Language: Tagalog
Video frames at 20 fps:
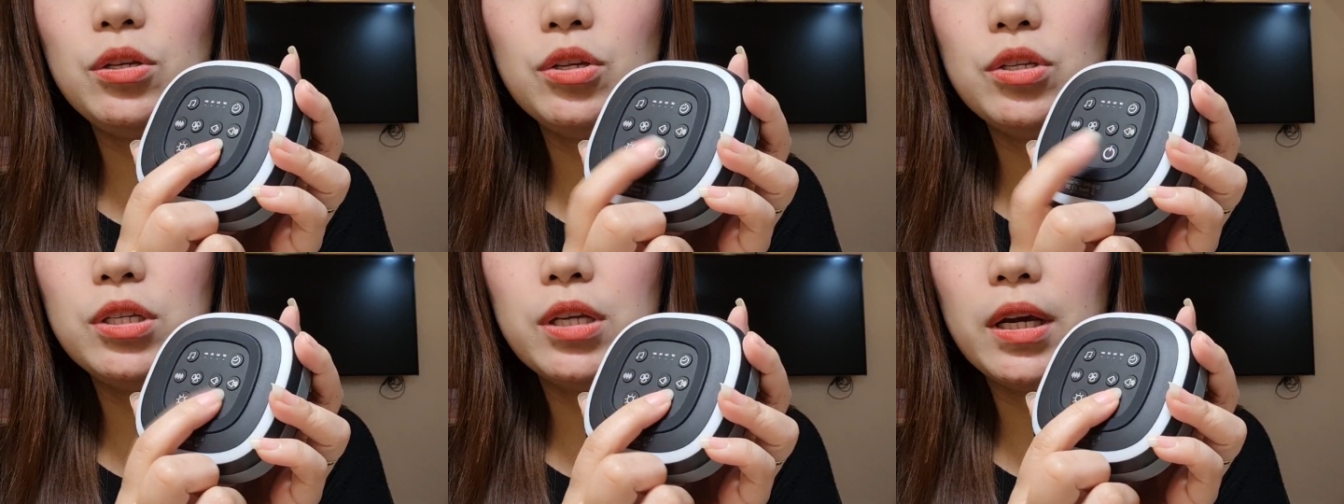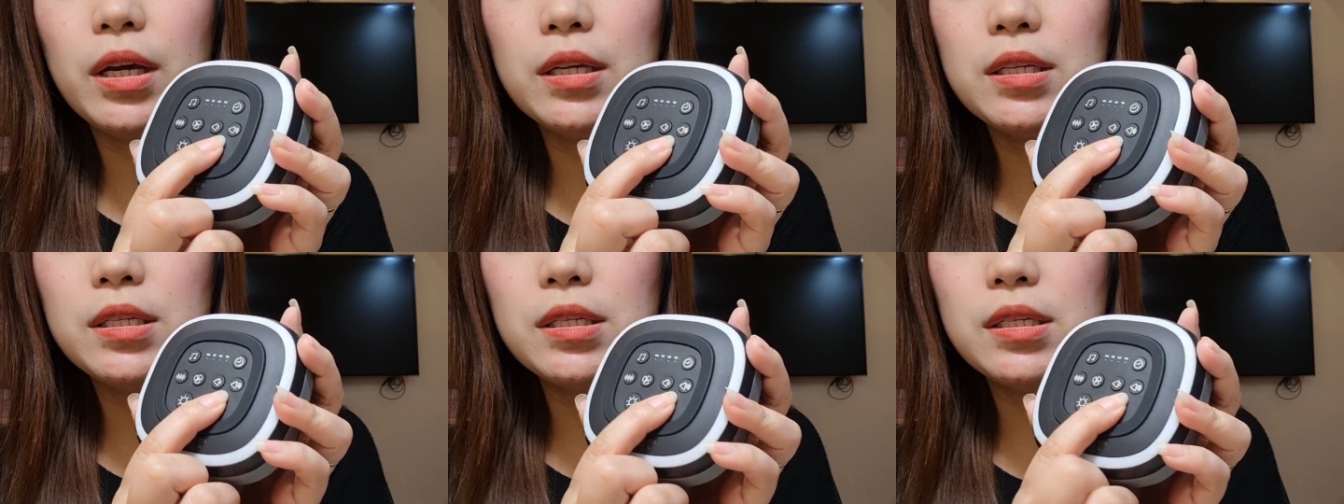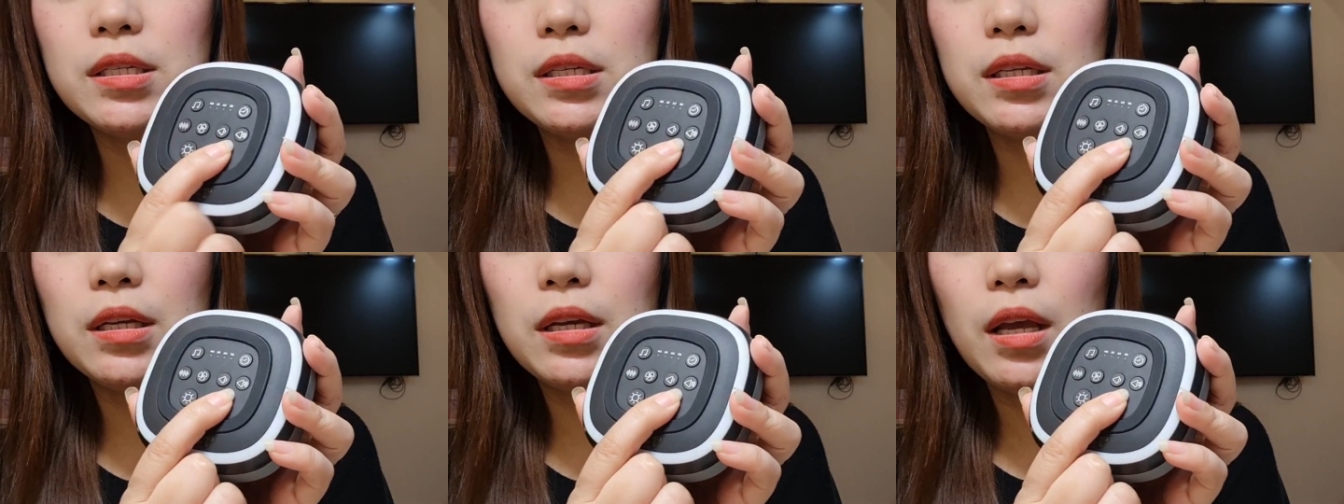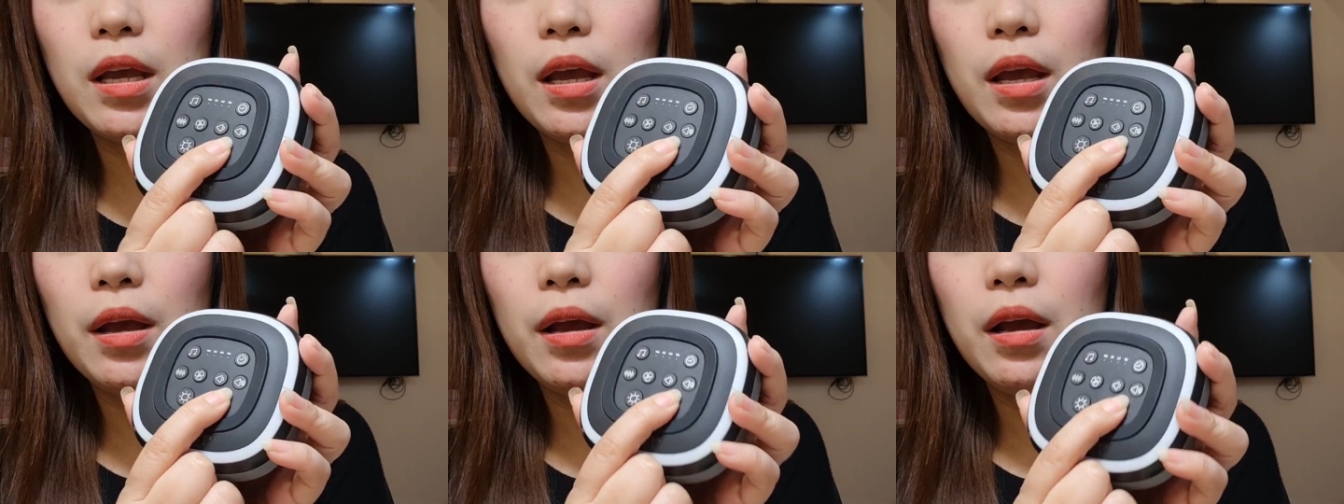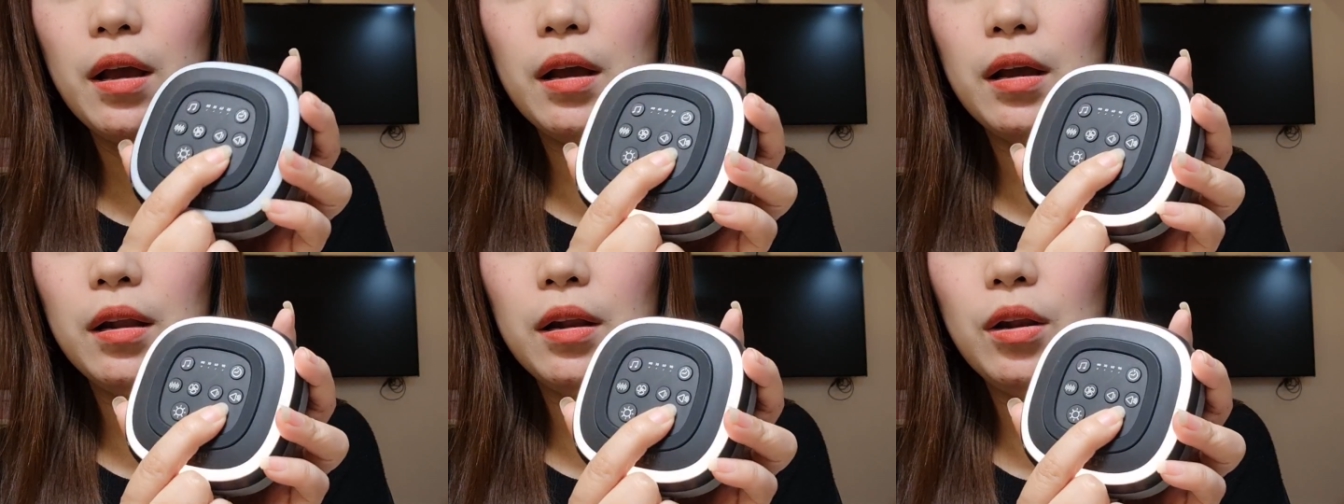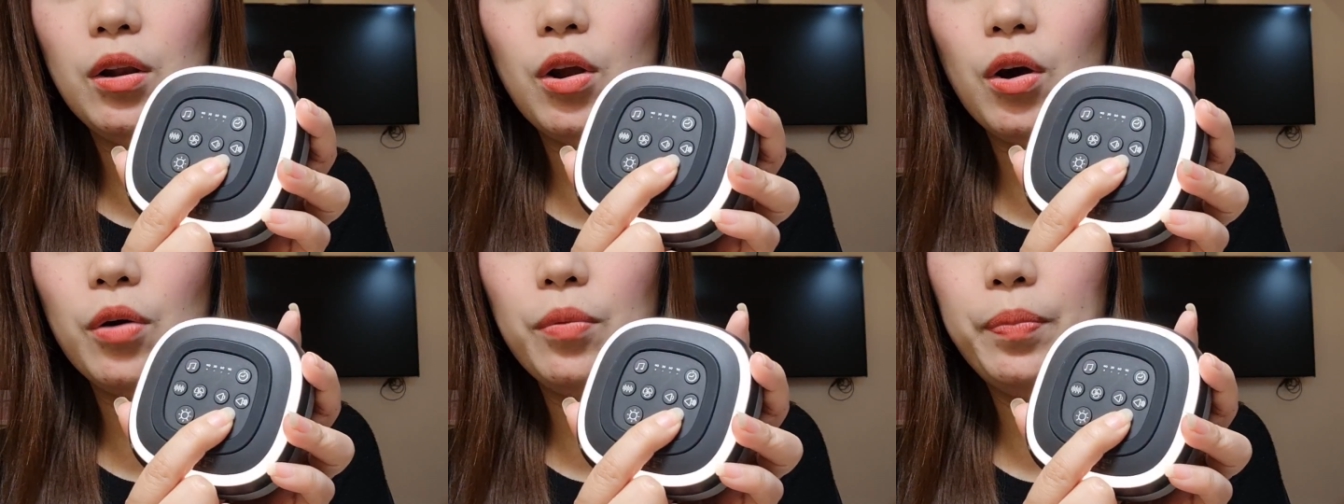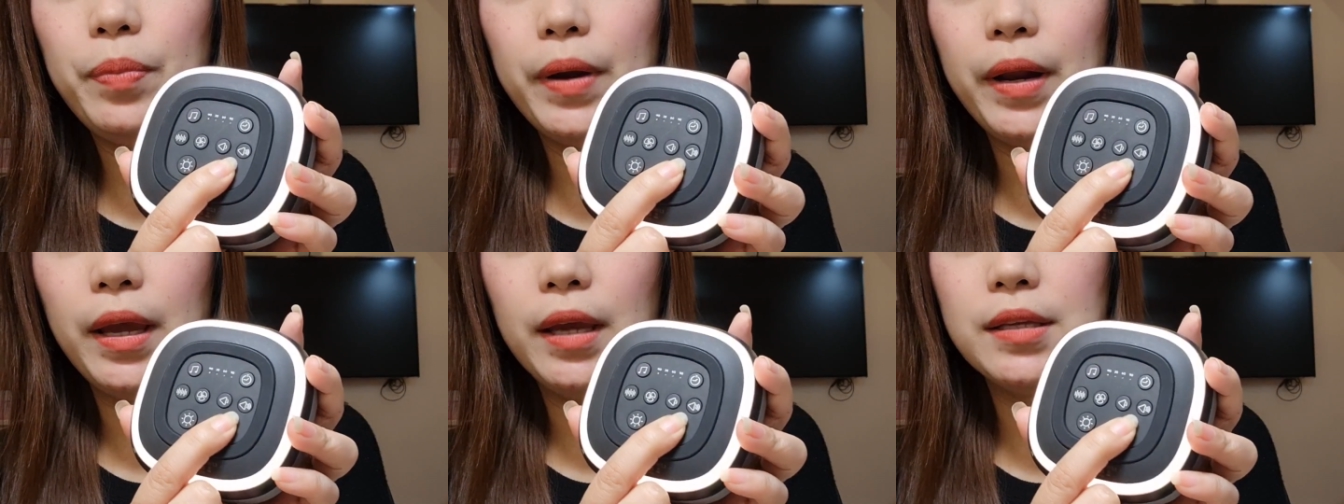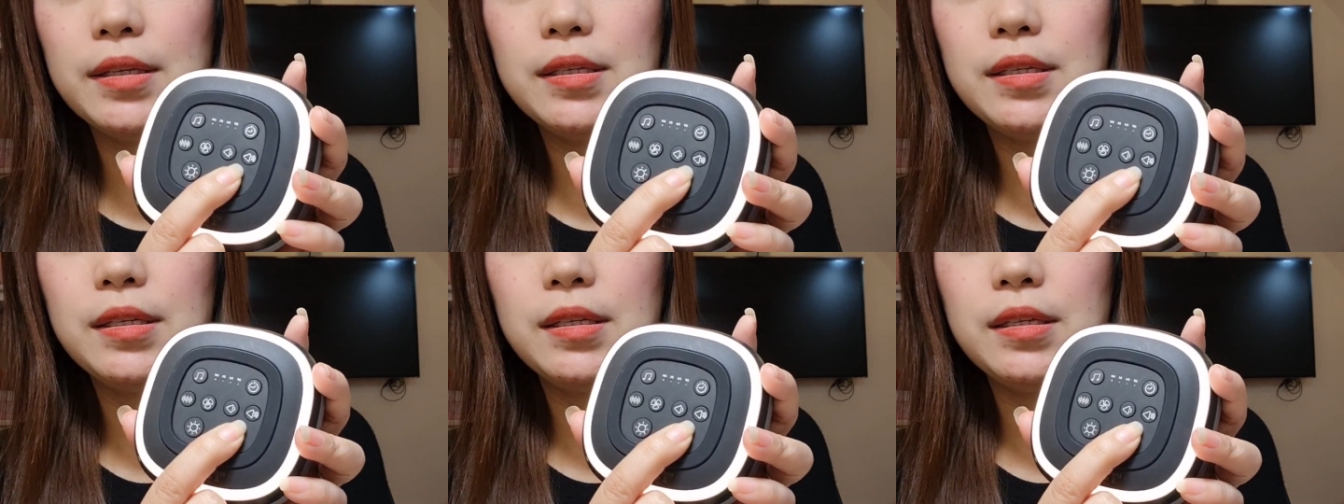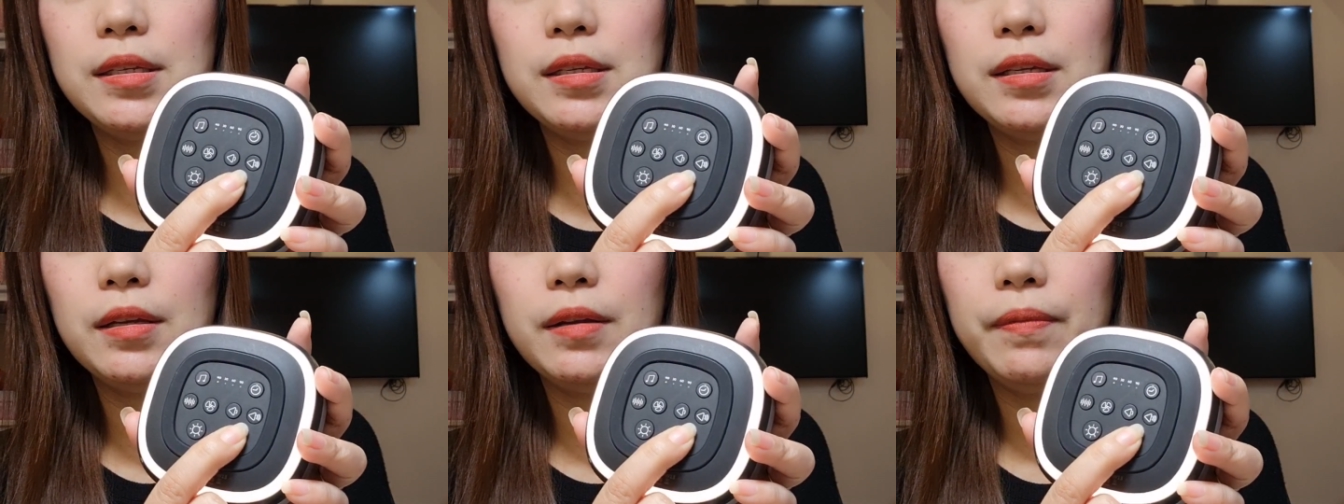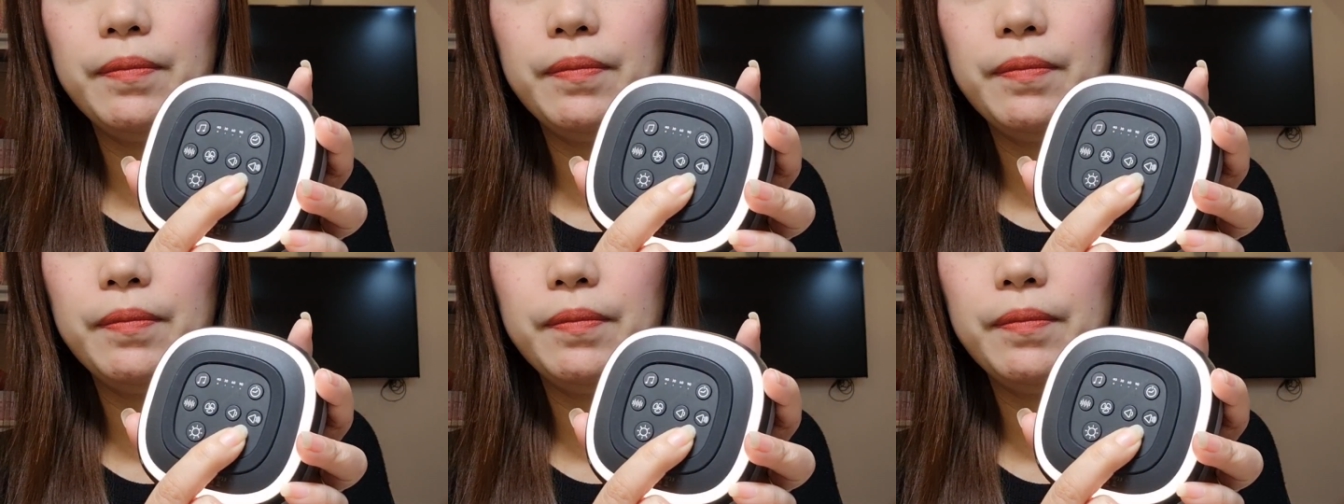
you just long press.